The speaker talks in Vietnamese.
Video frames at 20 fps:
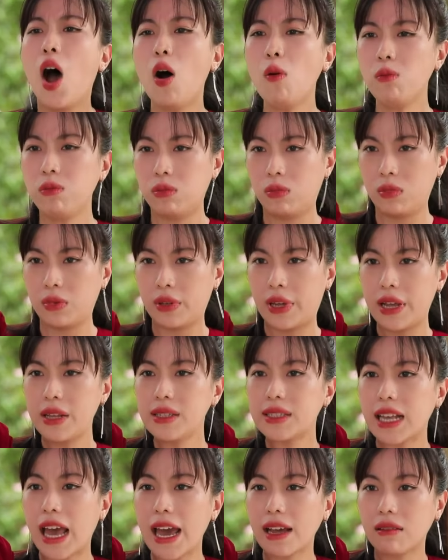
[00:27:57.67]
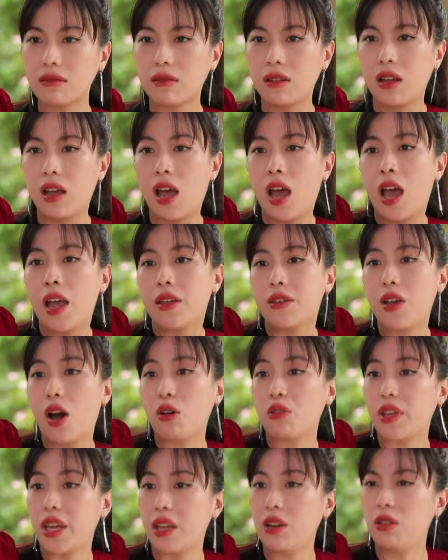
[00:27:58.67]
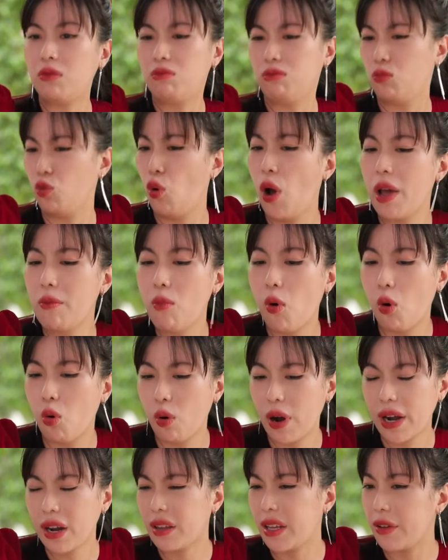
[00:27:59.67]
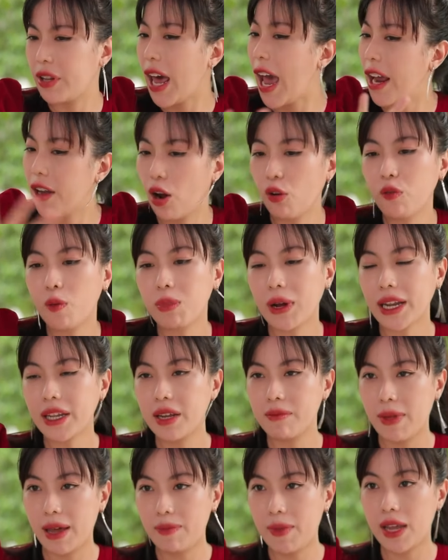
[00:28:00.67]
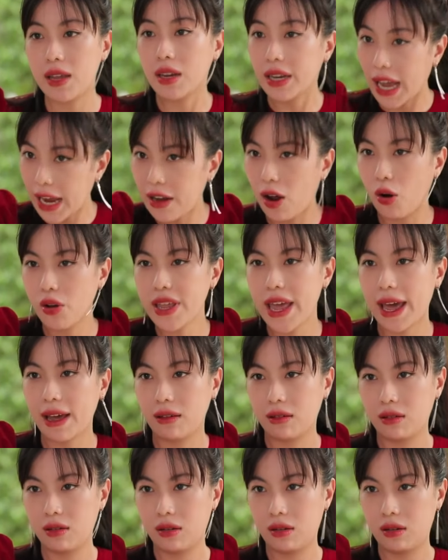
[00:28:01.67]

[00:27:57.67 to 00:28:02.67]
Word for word: đúng chính xác do chị quê mùa quá đó chị thay đổi phong cách giùm em đi thay đổi nha